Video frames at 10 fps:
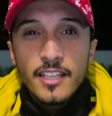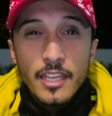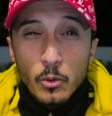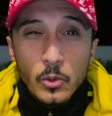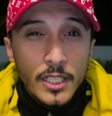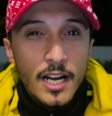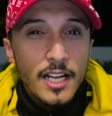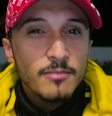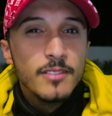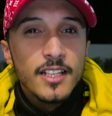كيكون
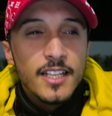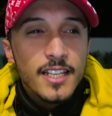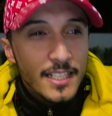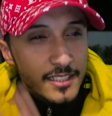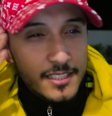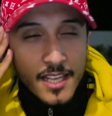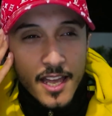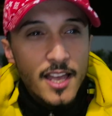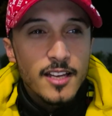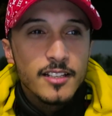الكالم
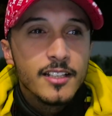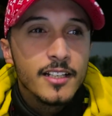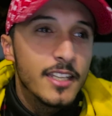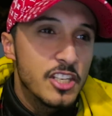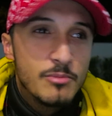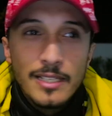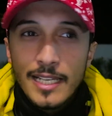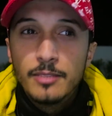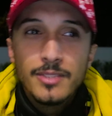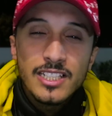كترتاح كيعجبني
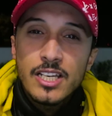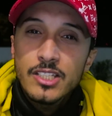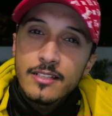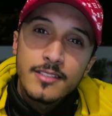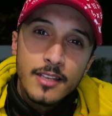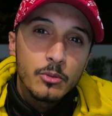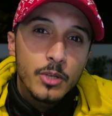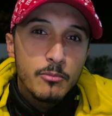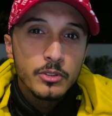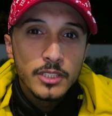نخدم داكشي علاش كنسهر
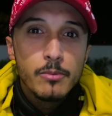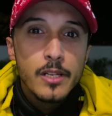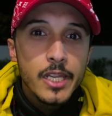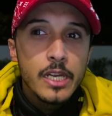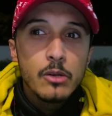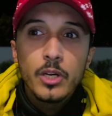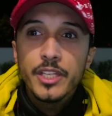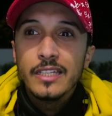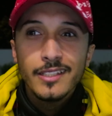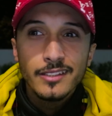وكنمونطي بالليل
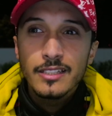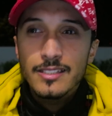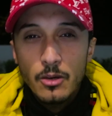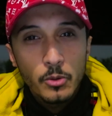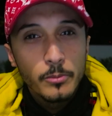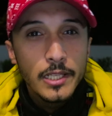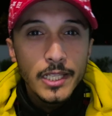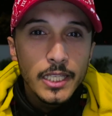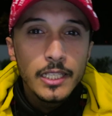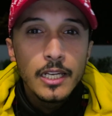وكنيديتي التصاور
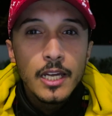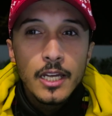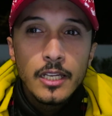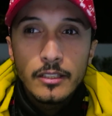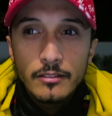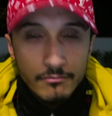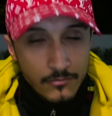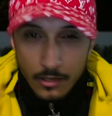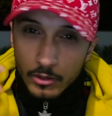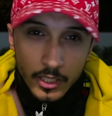بالليل
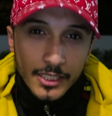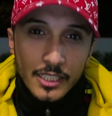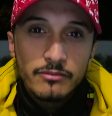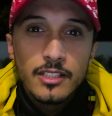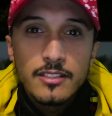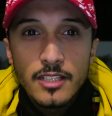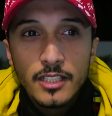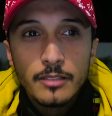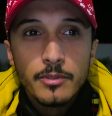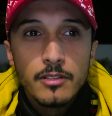التصاور اللي كنحط في
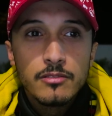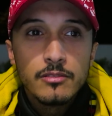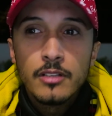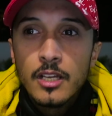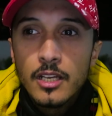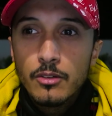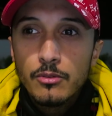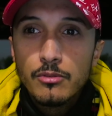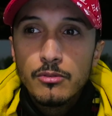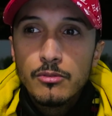الانستغرام بيان سور
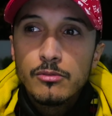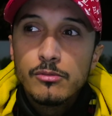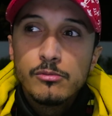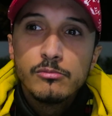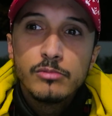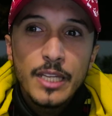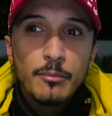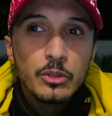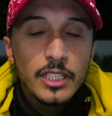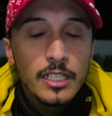
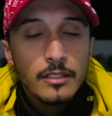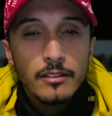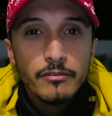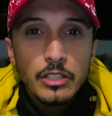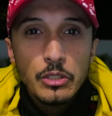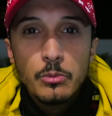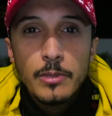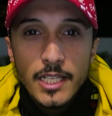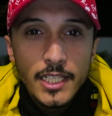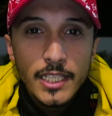وكنمونطي الفيديو
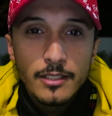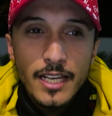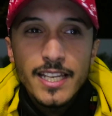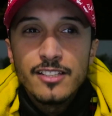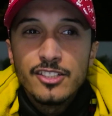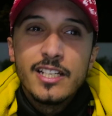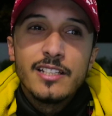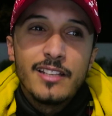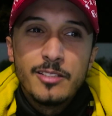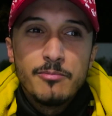بالليل اي حاجه
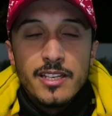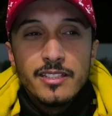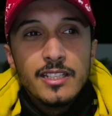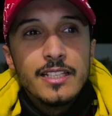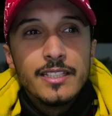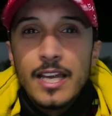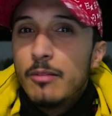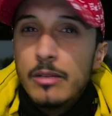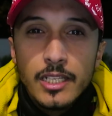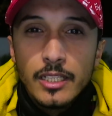كنخدمها عندي كنديرها
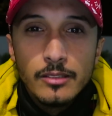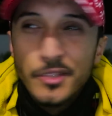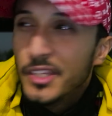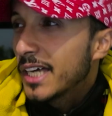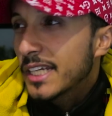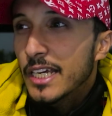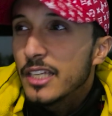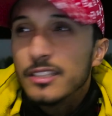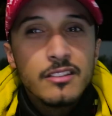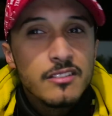بالليل بالنهار غا
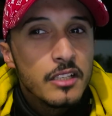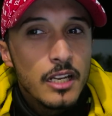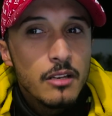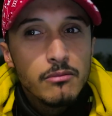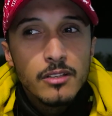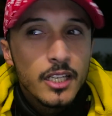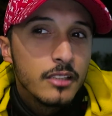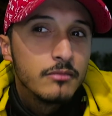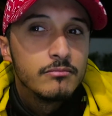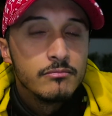كنتسركل ولا
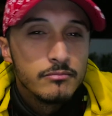كن